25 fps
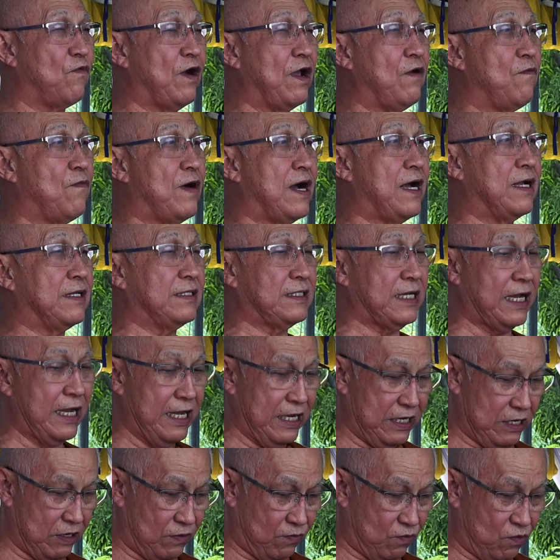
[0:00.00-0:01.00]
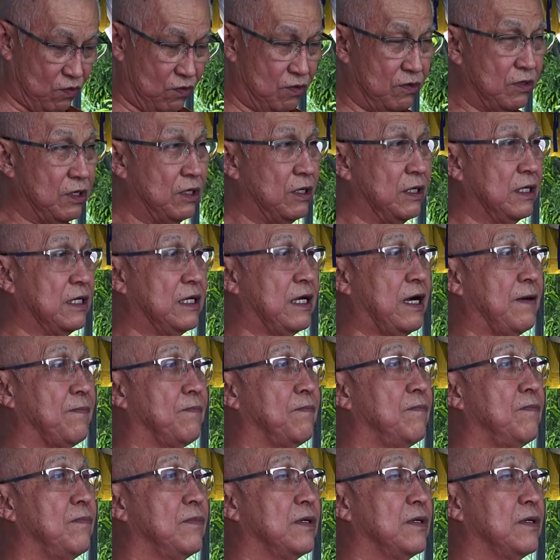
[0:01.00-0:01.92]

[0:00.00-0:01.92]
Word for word: ไว้วางใจกับกับ